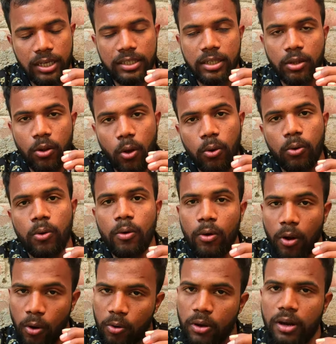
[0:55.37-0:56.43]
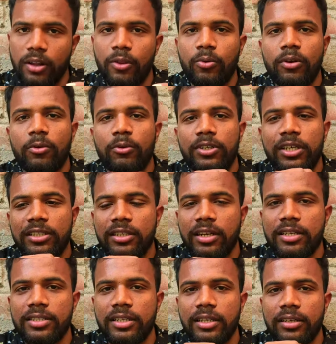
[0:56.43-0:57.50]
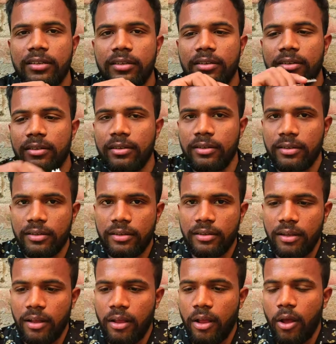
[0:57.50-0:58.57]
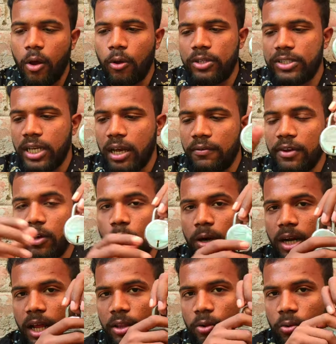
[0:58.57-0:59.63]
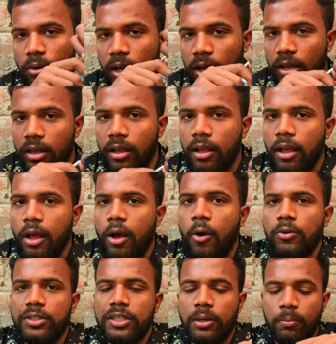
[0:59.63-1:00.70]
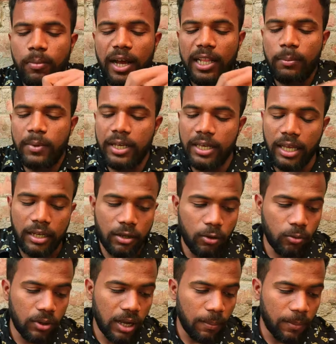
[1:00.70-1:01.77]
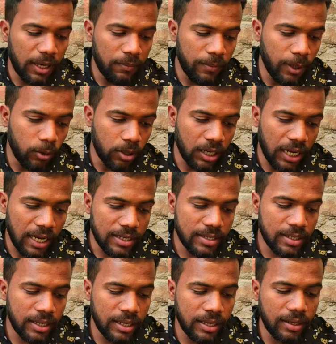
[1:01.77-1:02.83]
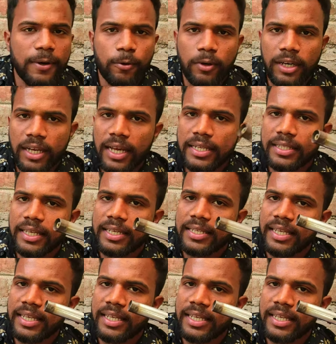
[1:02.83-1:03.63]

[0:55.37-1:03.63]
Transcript: इस लॉक को लॉक कर दूँगा कुछ इस तरह से और चाबी को हटा दूंगा और उसके बाद मैं क्या करूँगा अपने ब्यूटन गैस से ब्यूटन गैस के